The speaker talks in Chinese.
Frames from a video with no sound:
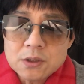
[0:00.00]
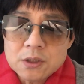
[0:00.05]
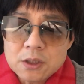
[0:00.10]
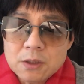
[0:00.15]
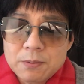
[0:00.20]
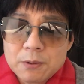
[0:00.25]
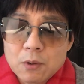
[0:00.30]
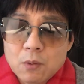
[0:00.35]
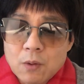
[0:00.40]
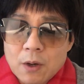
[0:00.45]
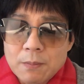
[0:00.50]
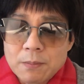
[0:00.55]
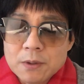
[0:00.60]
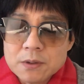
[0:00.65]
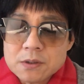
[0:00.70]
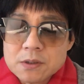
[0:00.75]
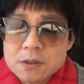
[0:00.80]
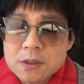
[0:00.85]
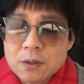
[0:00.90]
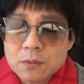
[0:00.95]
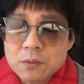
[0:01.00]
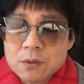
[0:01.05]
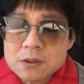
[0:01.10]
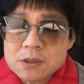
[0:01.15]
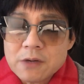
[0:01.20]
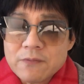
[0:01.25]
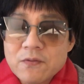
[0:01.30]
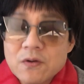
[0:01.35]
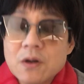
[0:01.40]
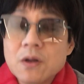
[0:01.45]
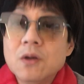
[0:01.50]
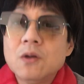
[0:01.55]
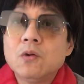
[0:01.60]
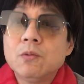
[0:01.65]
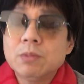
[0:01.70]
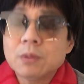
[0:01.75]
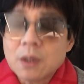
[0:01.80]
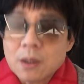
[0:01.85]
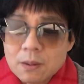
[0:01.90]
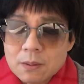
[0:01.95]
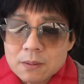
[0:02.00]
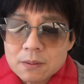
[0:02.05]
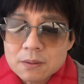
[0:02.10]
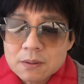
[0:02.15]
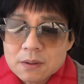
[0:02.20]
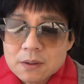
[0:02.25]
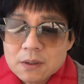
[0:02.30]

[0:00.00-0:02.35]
GDP 环比增长率的三分之一都不到。